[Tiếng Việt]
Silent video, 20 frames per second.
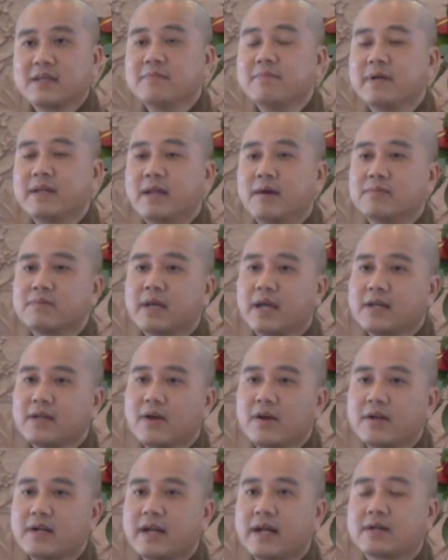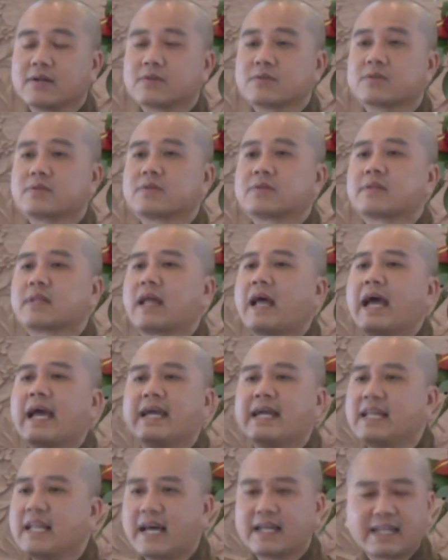chứ mình không thể nói rằng
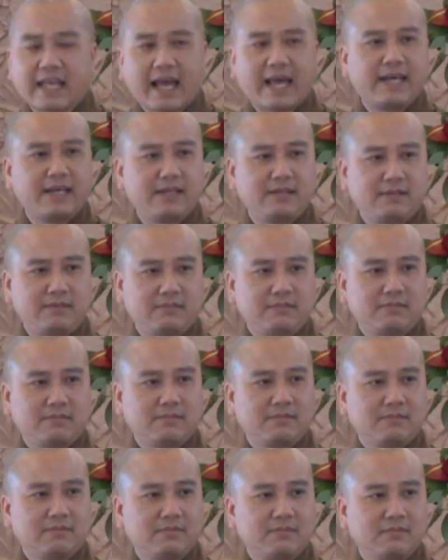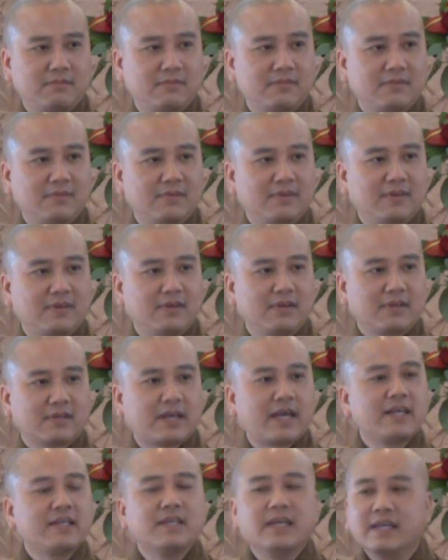thầy là thầy
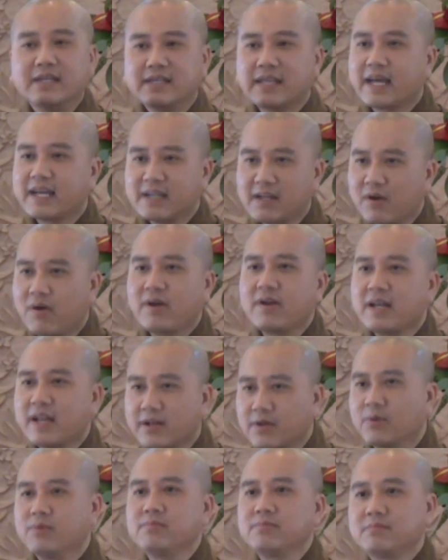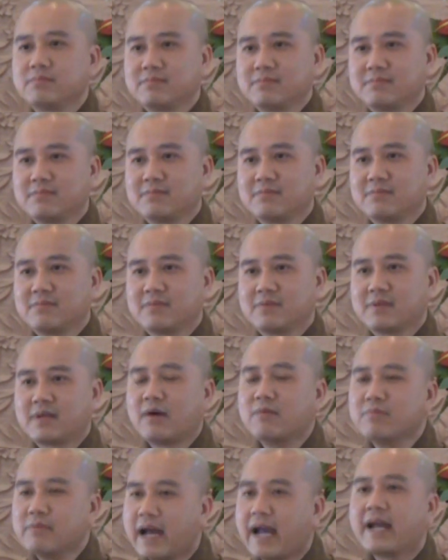cái gì thầy nói là đúng
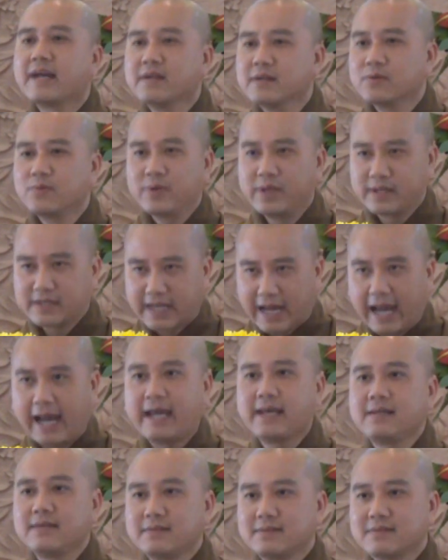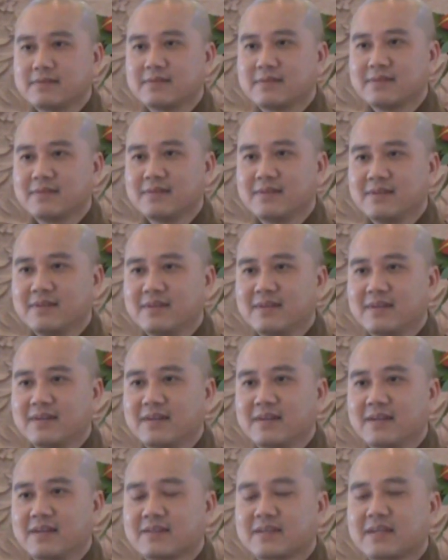không ai được quyền cãi
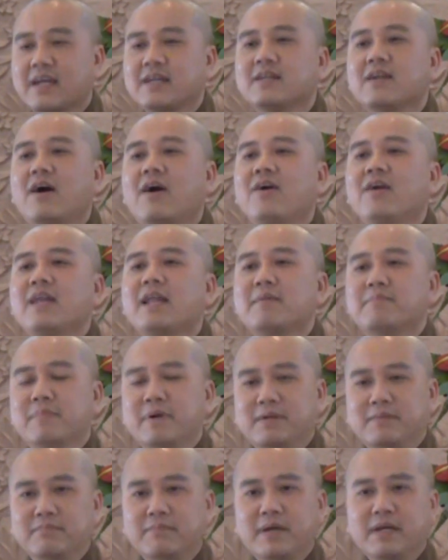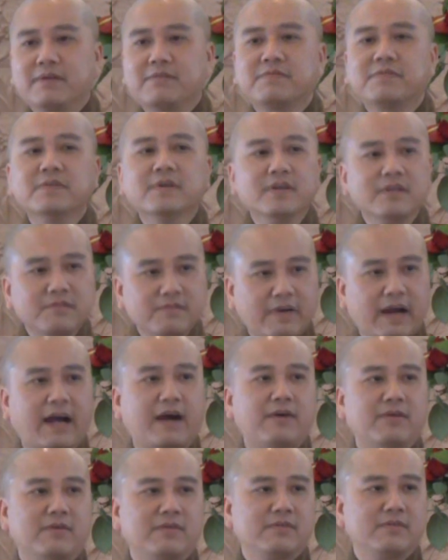cái đó là mình bị vướng
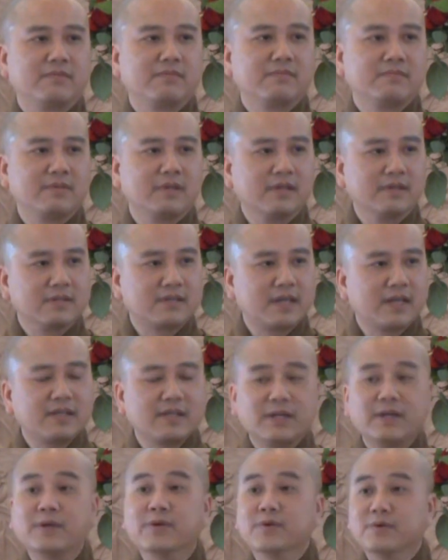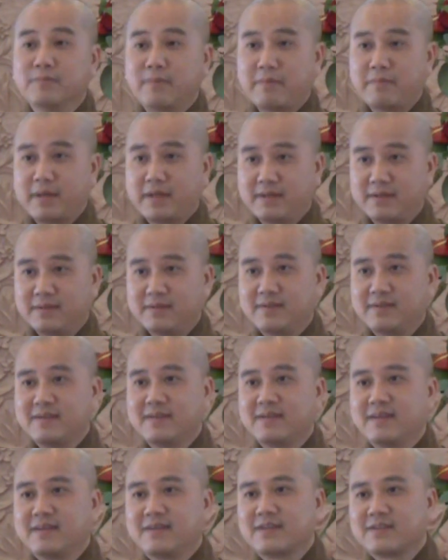vào những cái điều mà mình
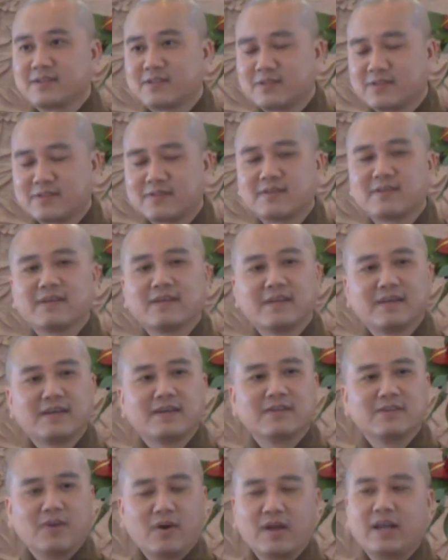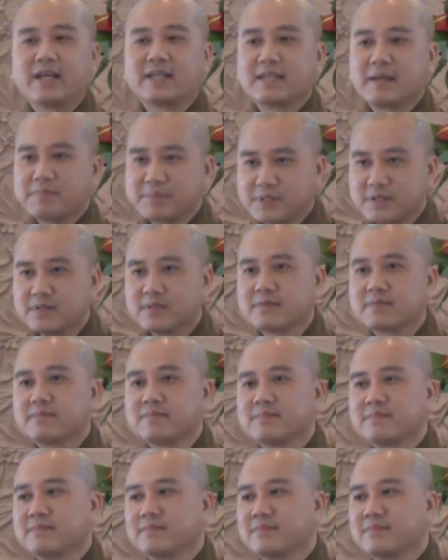gọi là chấp trước